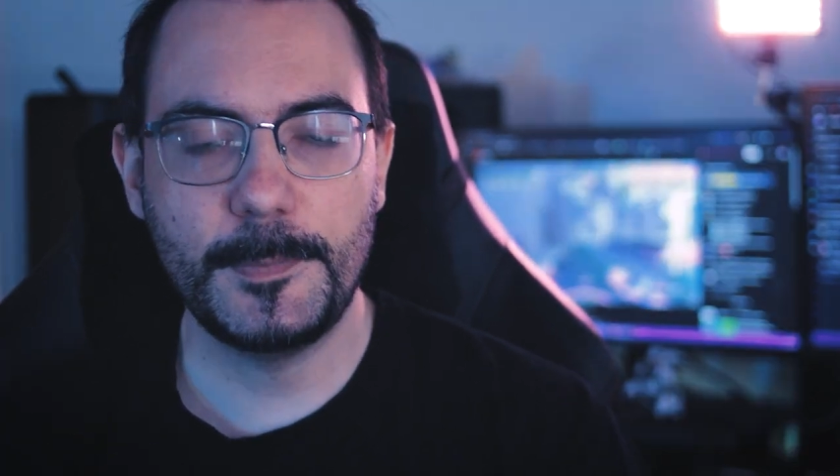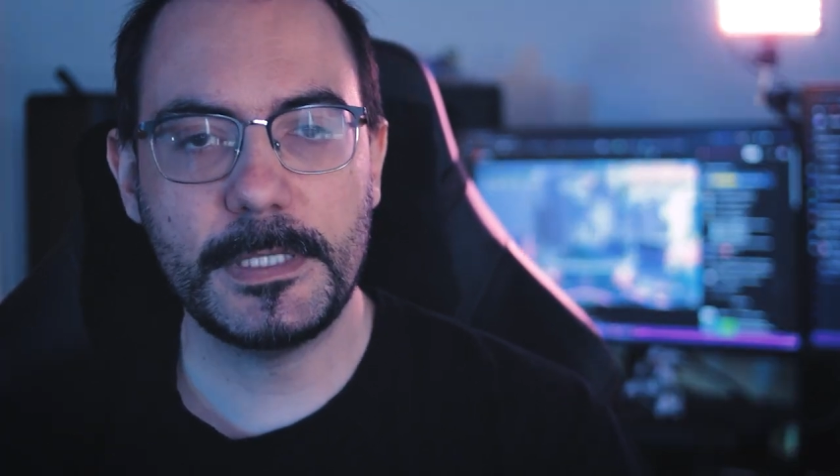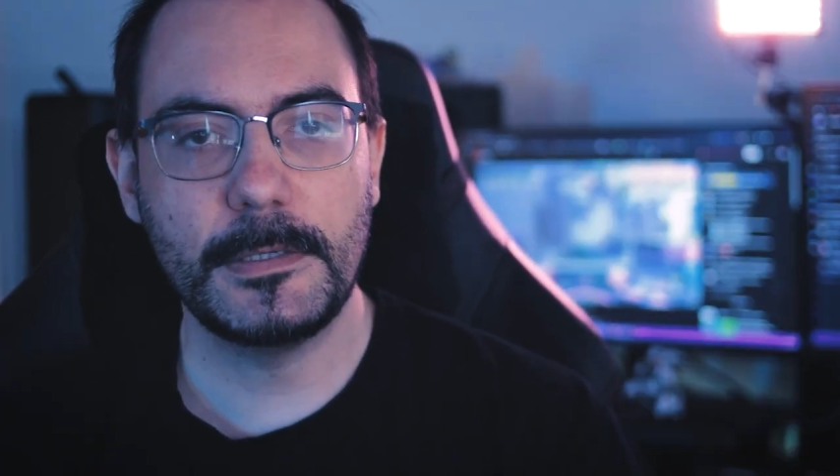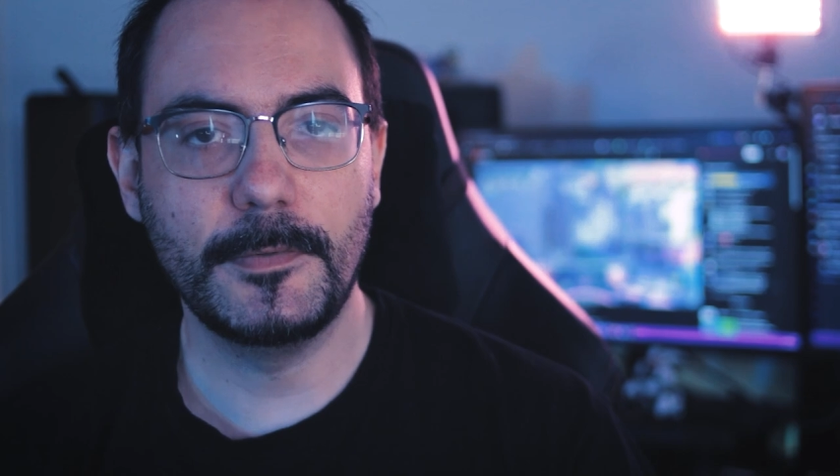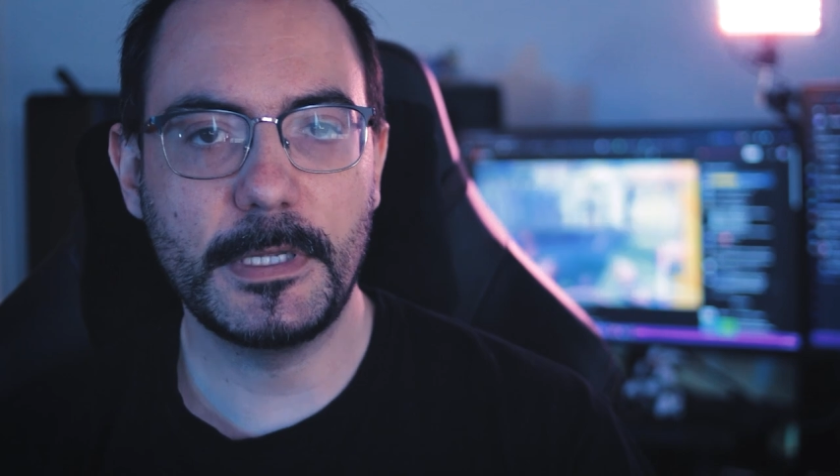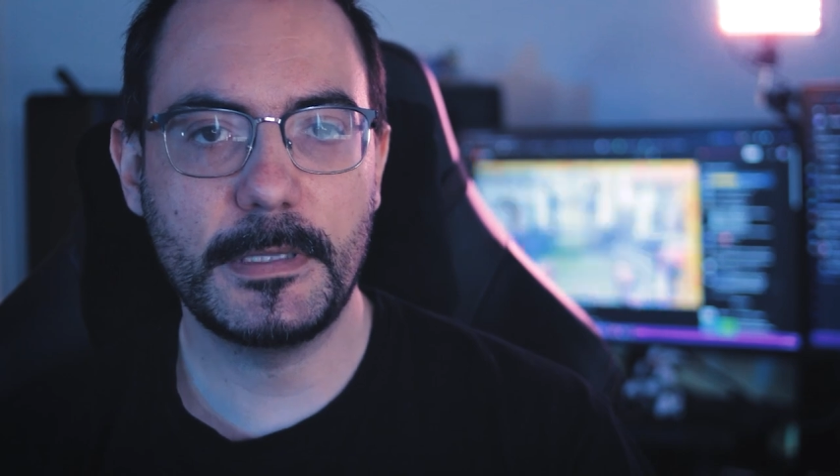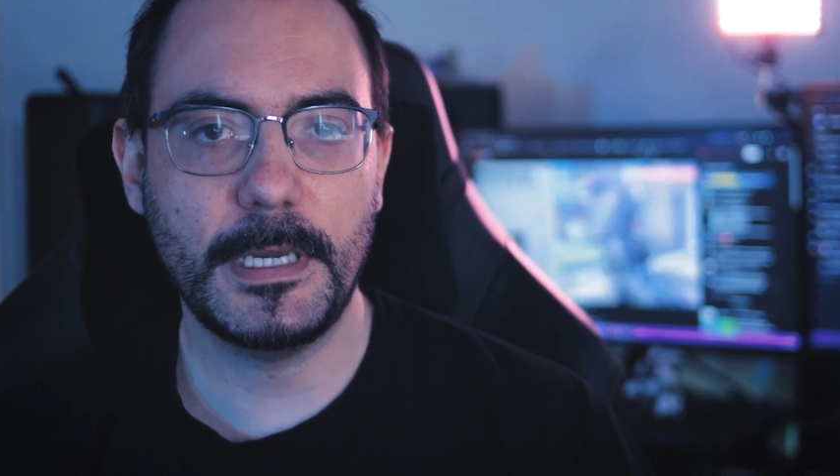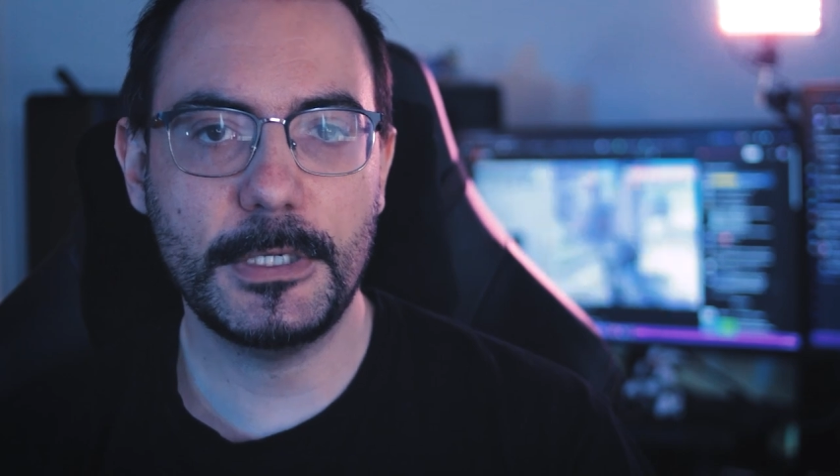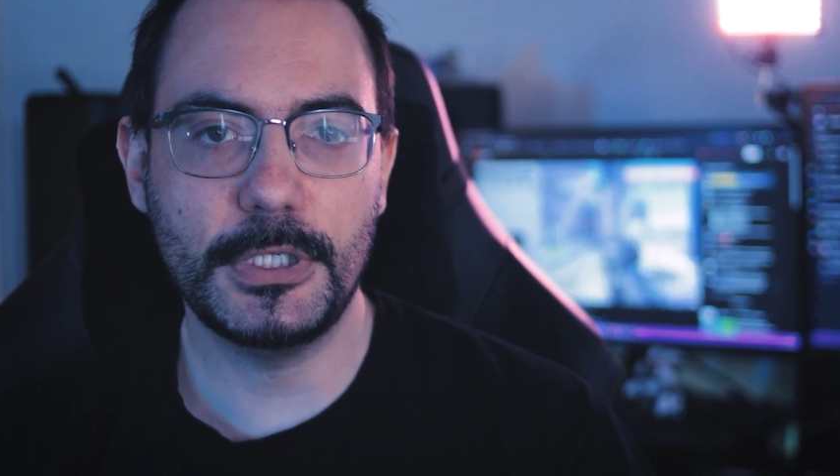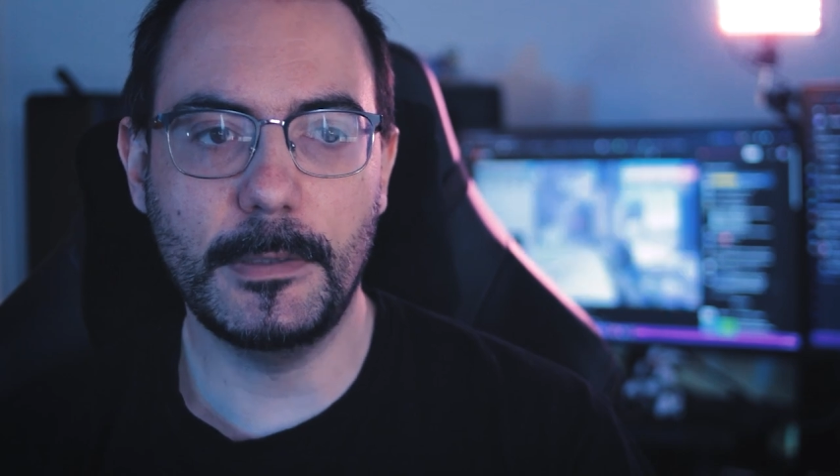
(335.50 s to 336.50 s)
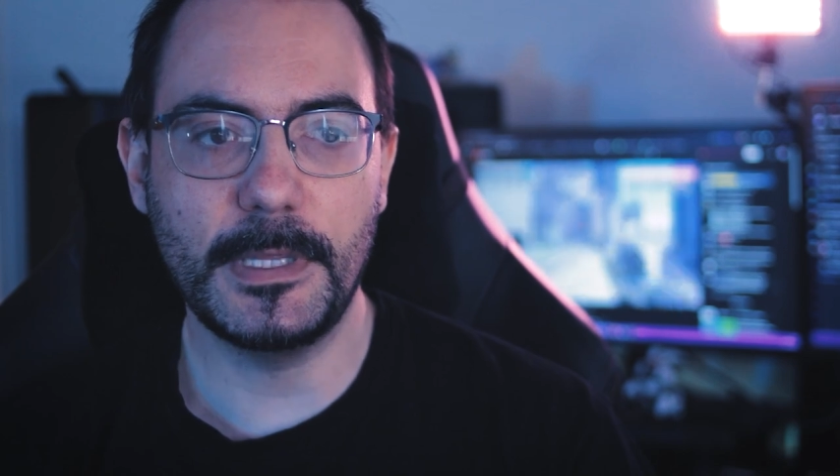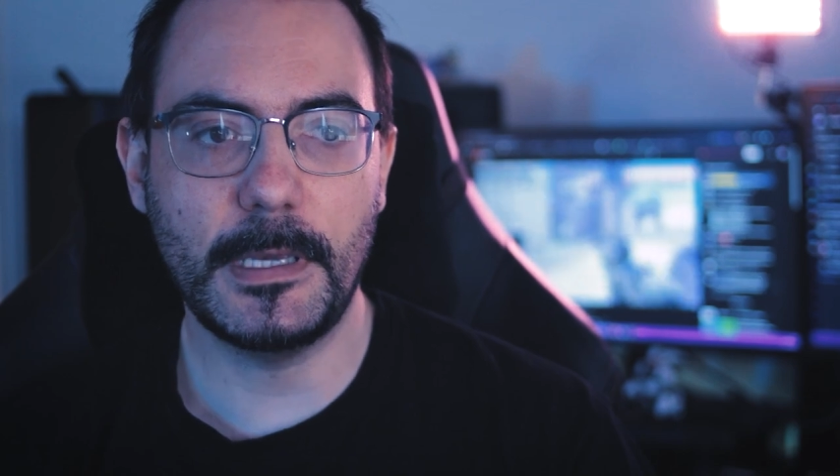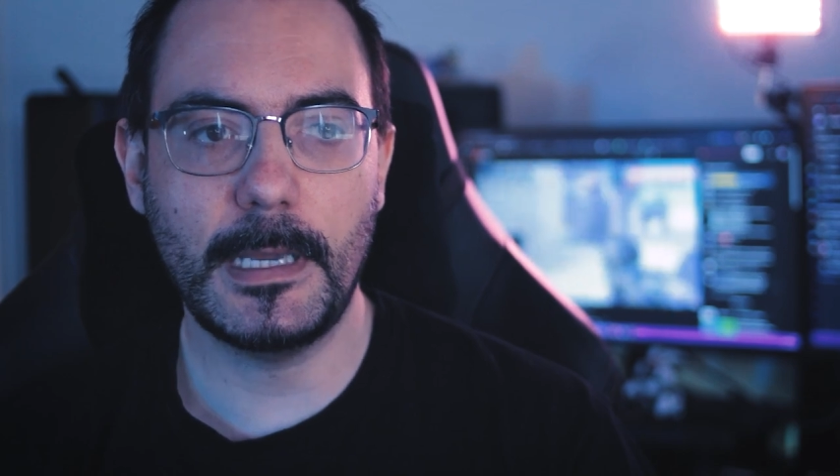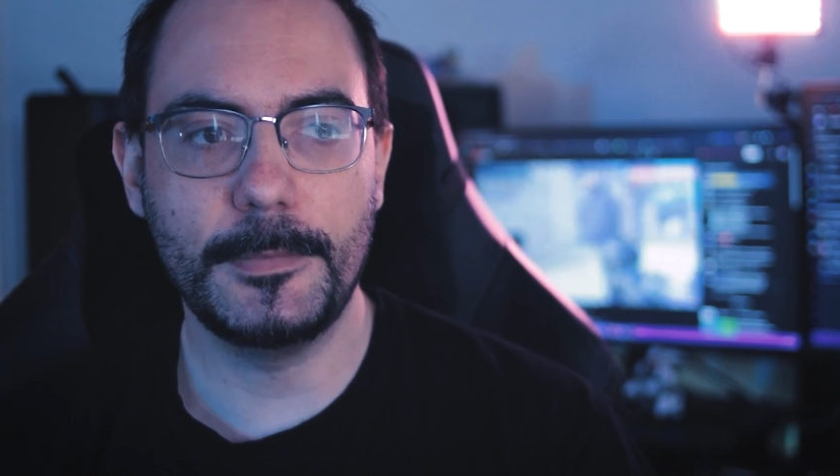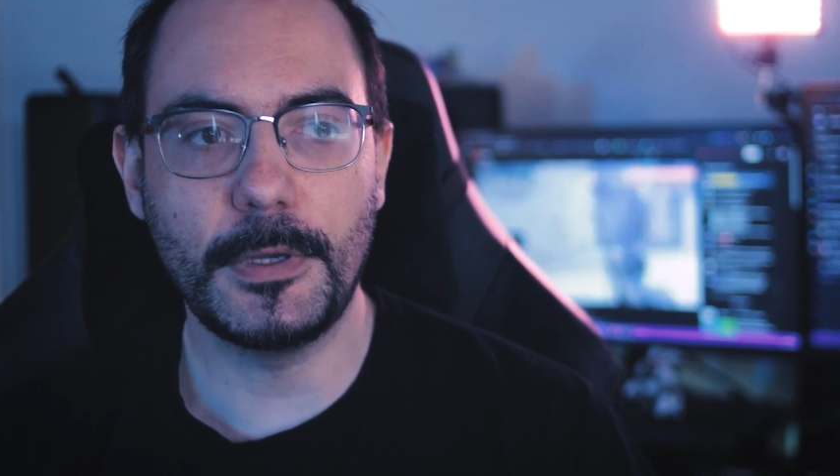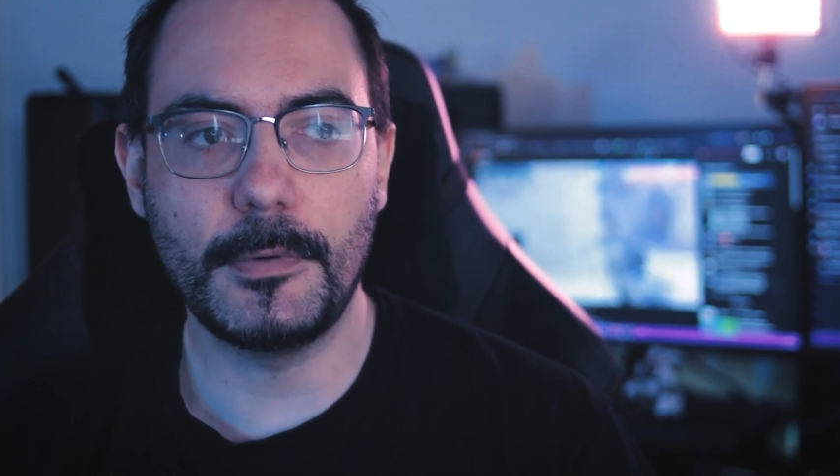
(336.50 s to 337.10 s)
Spesso e volentieri ci dimentichiamo